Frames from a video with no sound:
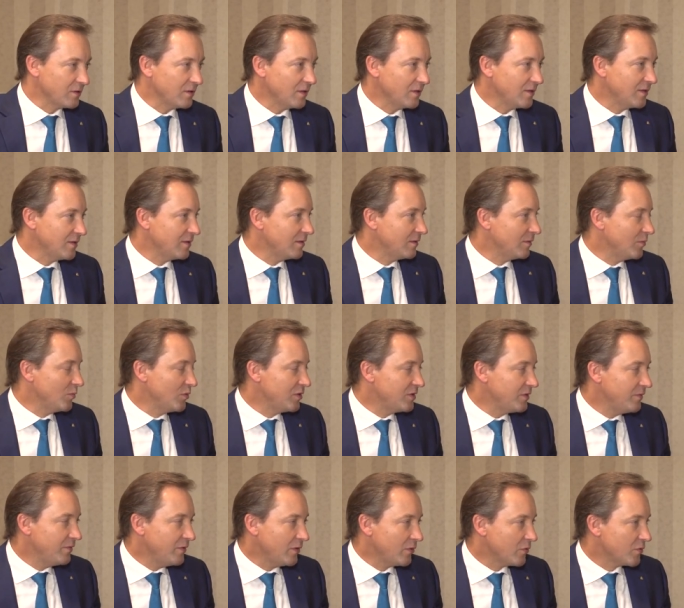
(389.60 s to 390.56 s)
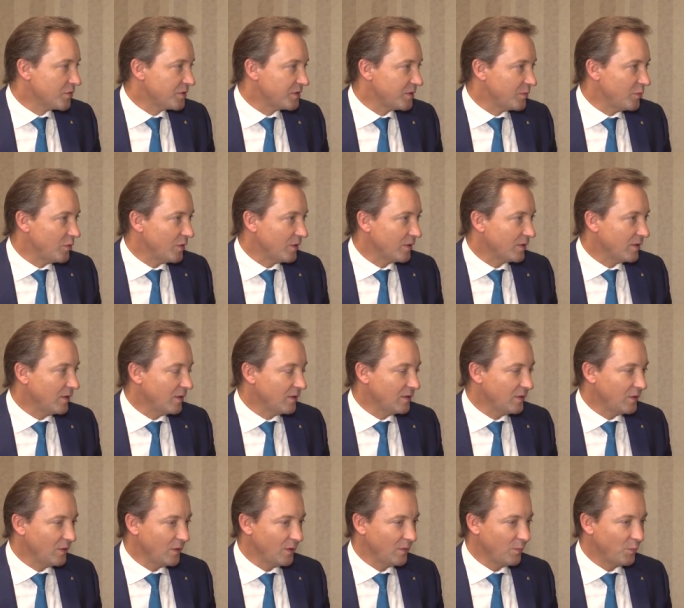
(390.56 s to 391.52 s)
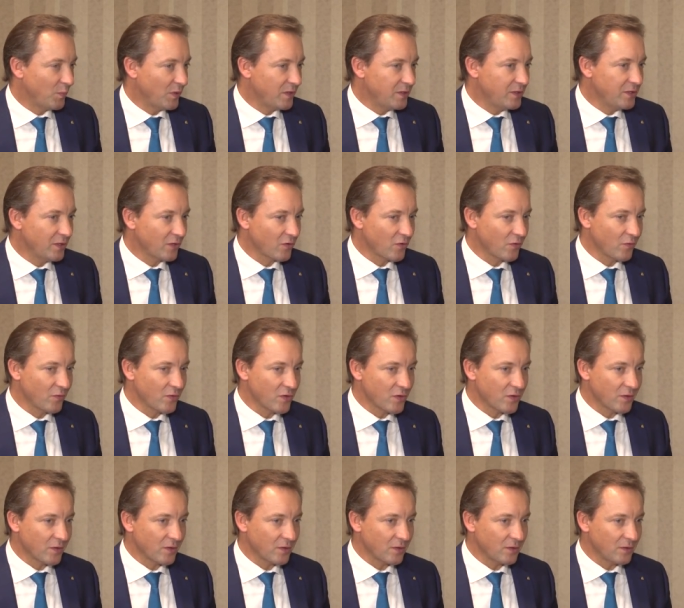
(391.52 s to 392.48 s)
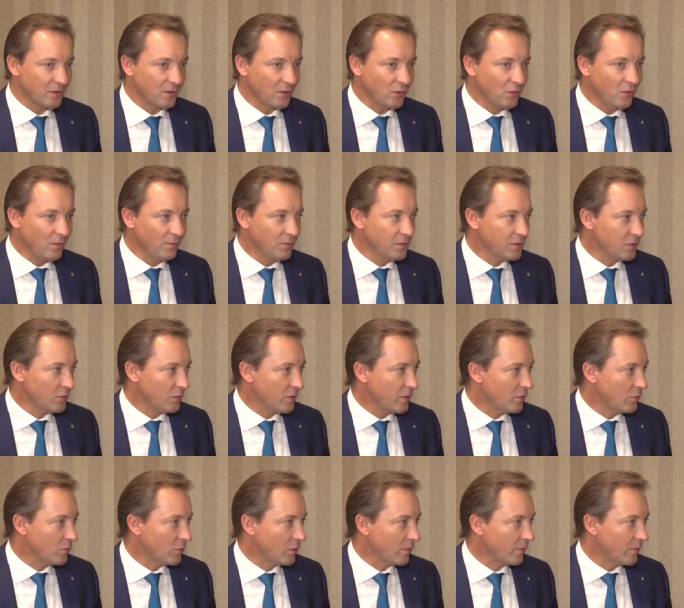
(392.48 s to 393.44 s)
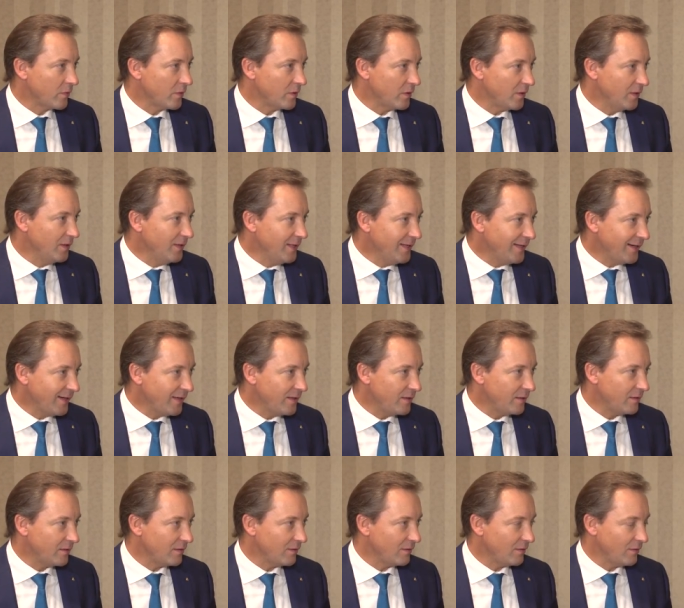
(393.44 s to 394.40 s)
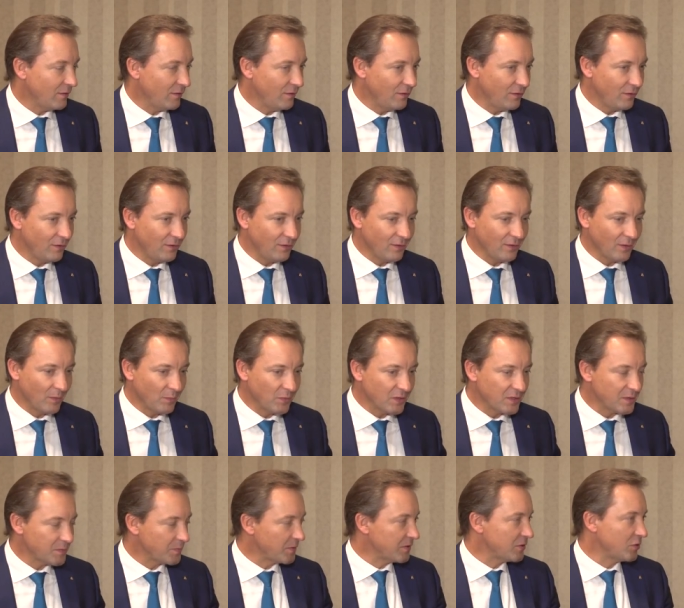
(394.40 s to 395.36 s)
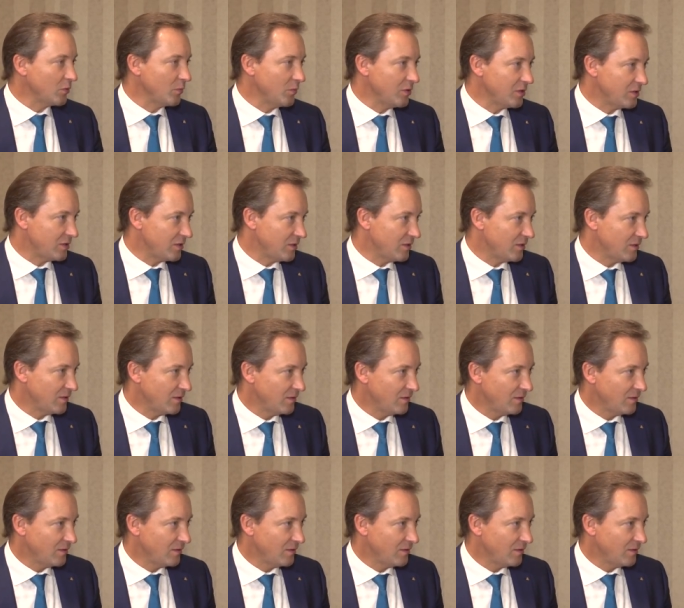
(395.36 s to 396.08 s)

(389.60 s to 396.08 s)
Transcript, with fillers: А как ты мотивируешь себя? Как ты поддерживаешь э, такой высокий уровень энергии и работоспособности?